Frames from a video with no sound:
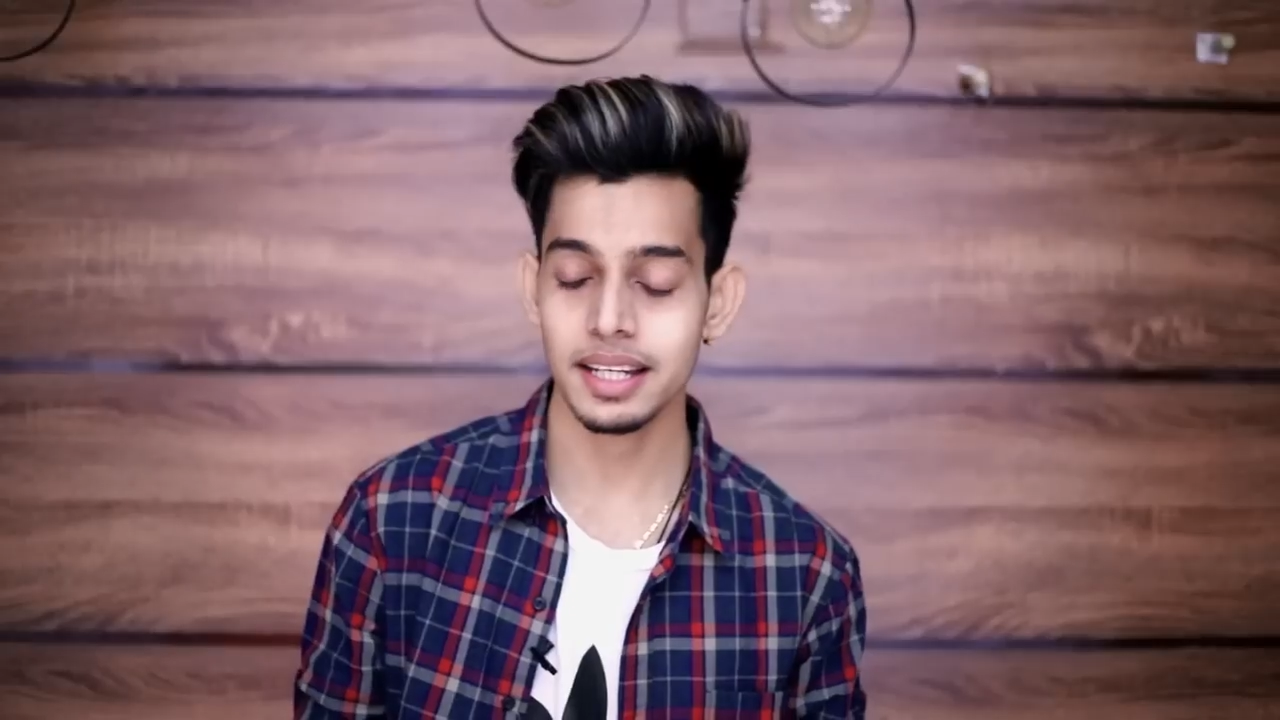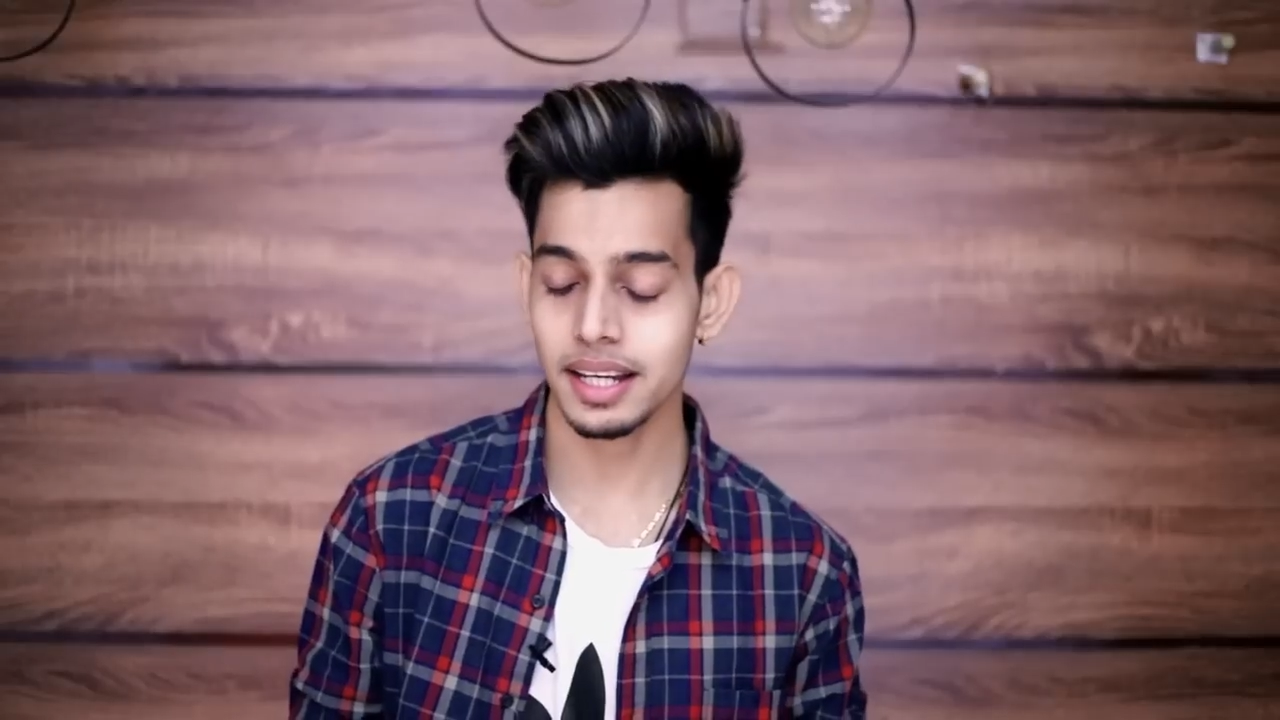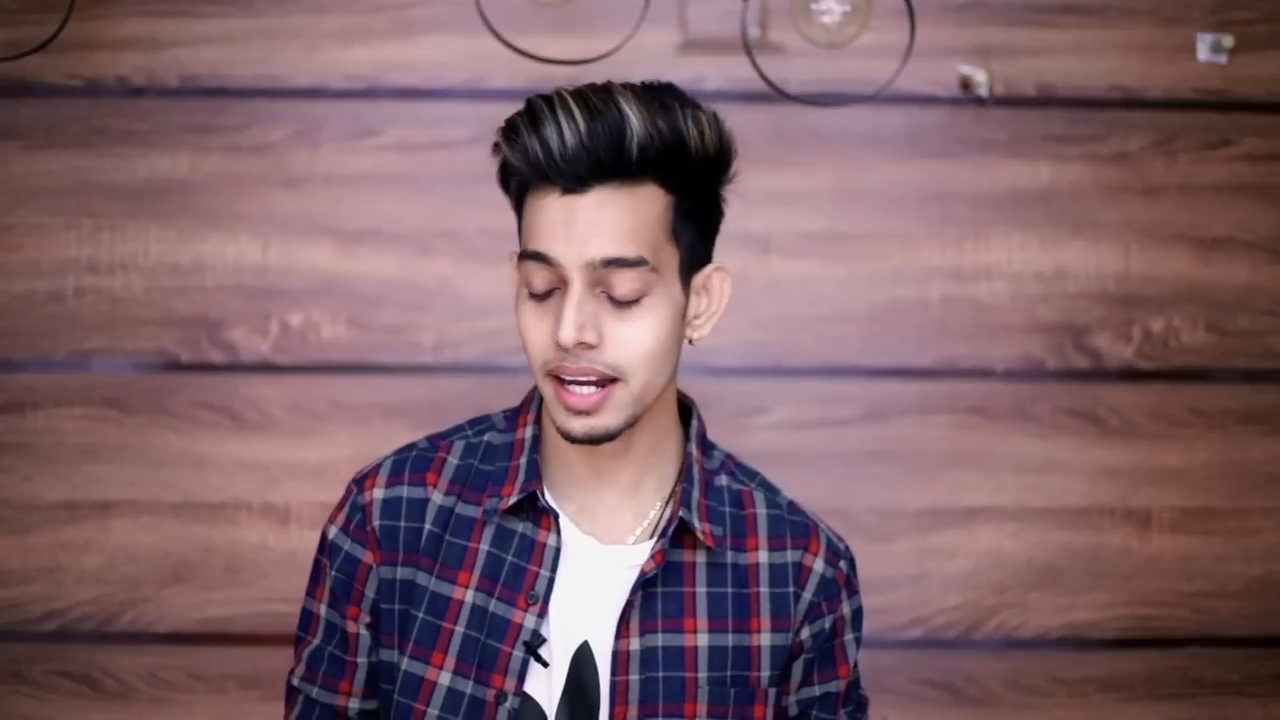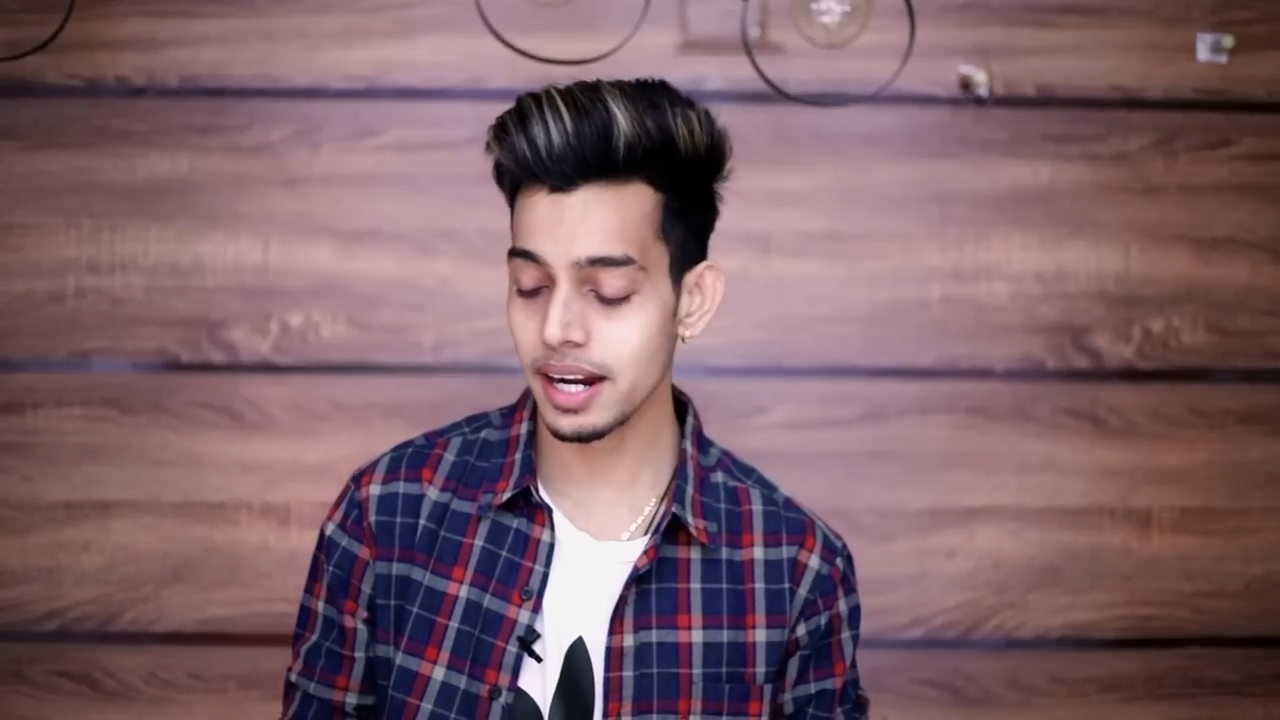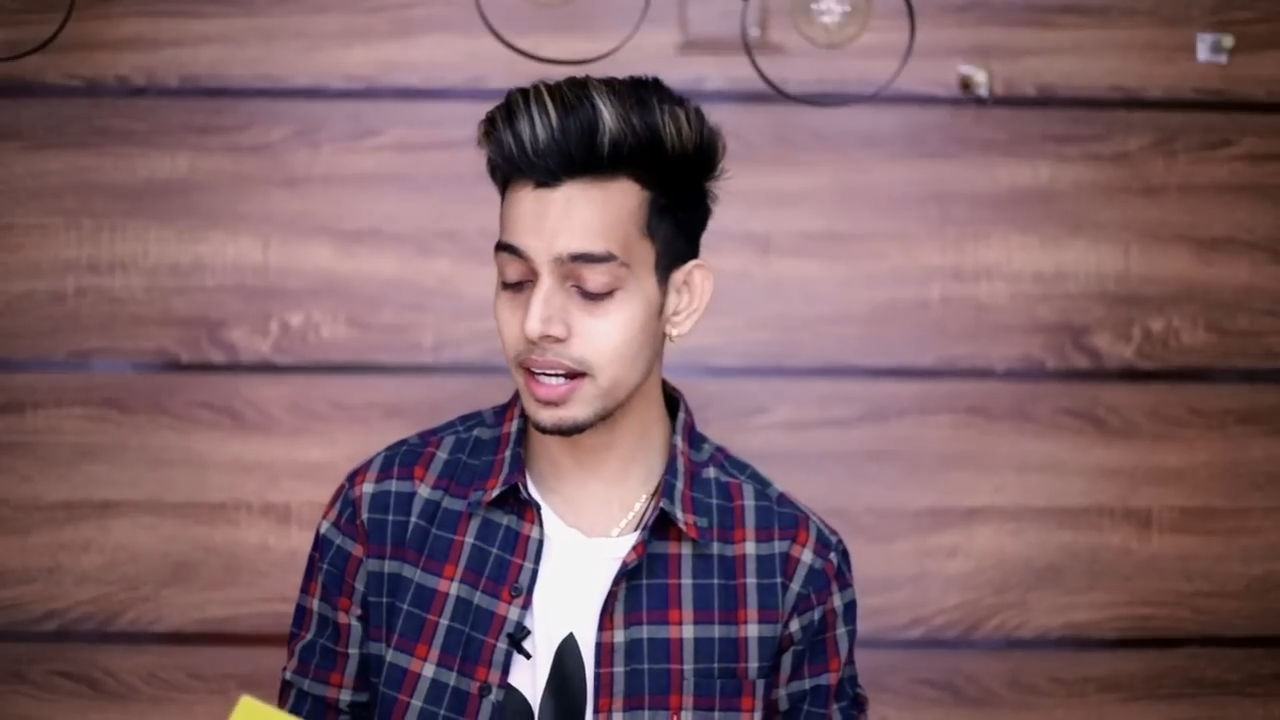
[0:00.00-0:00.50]
है
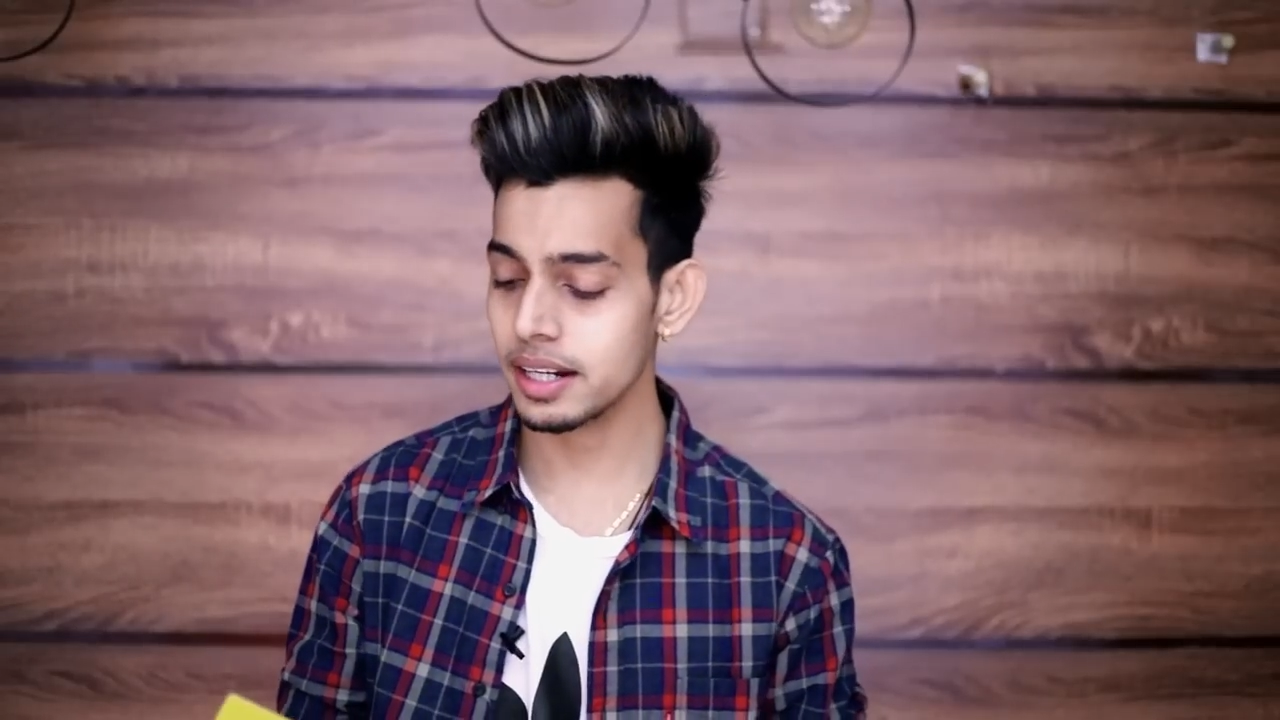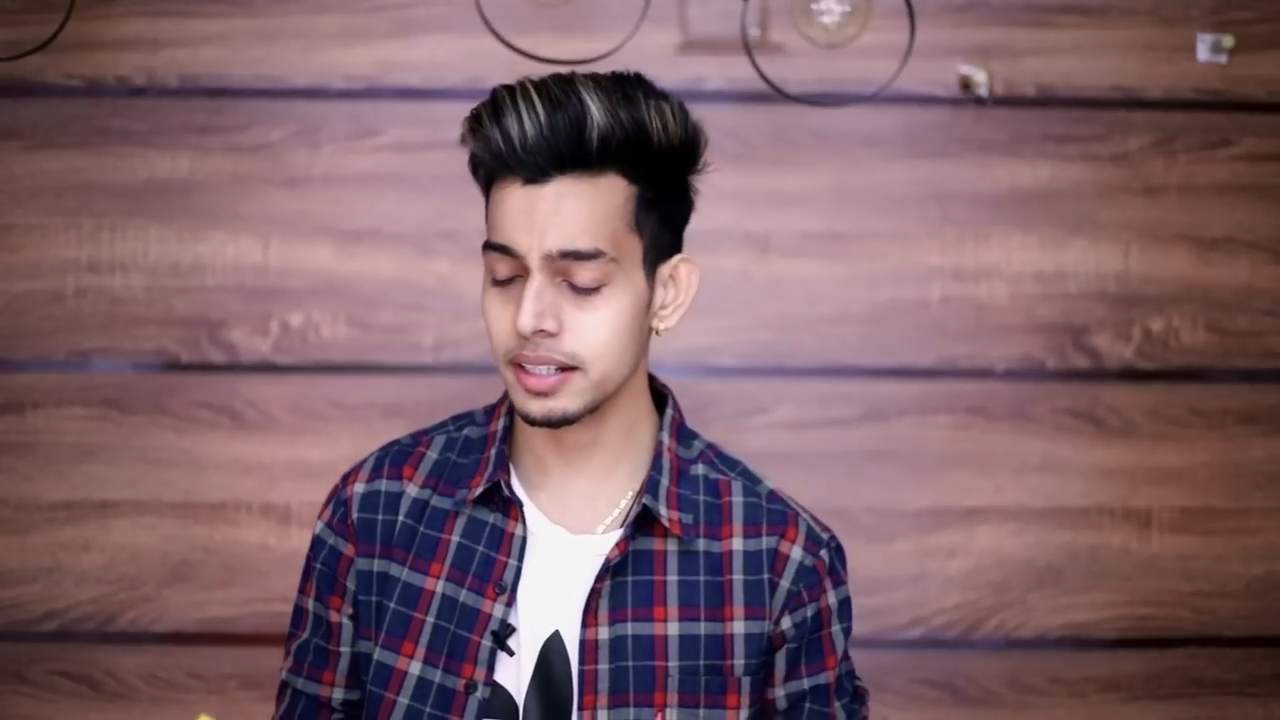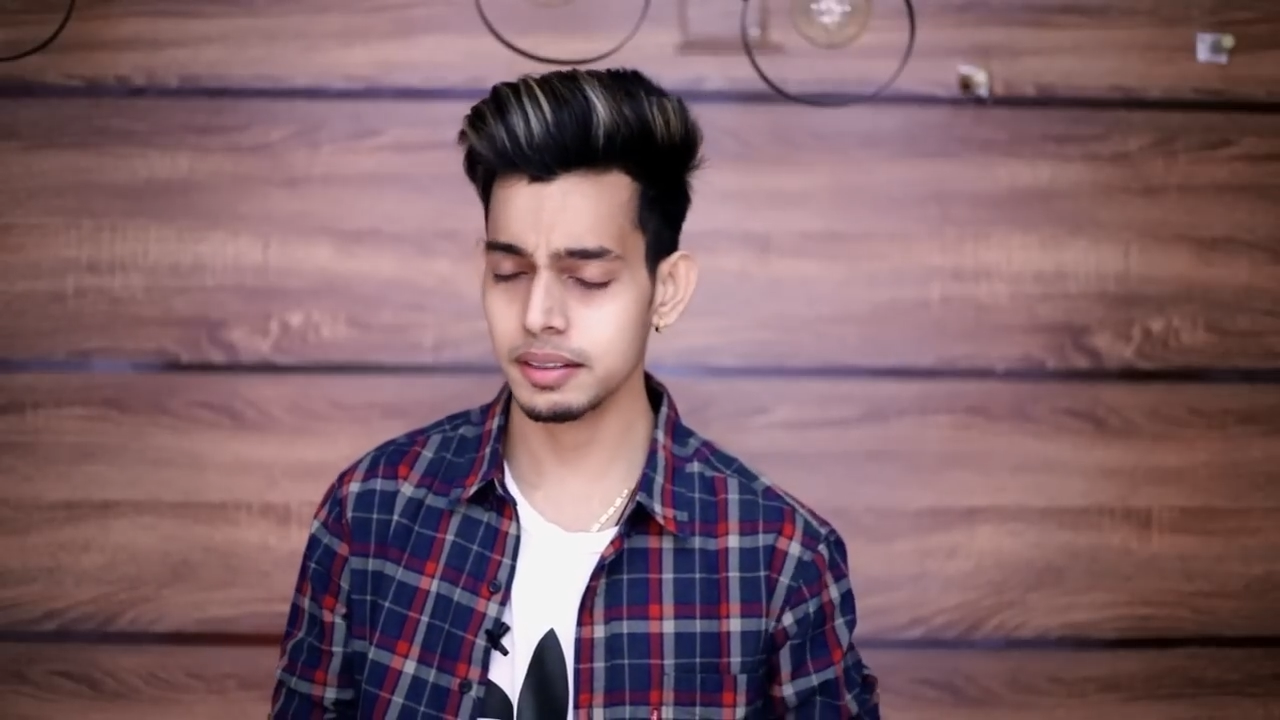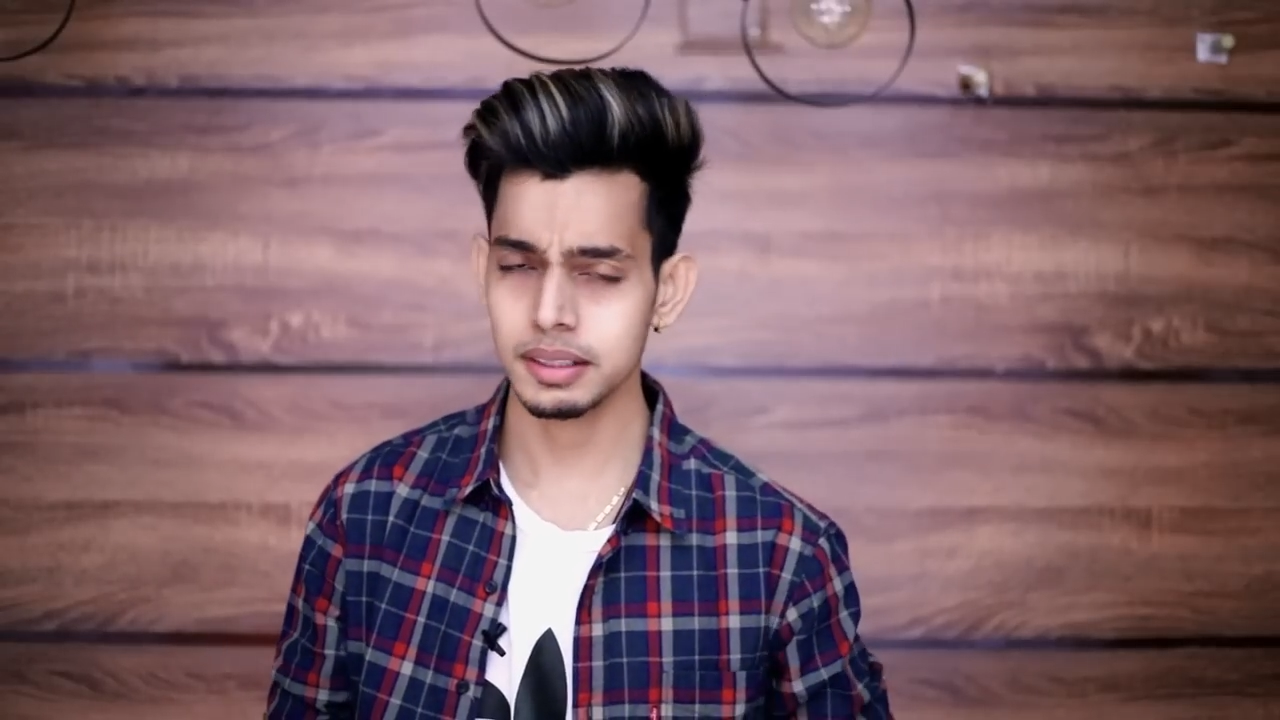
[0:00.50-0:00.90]
एंड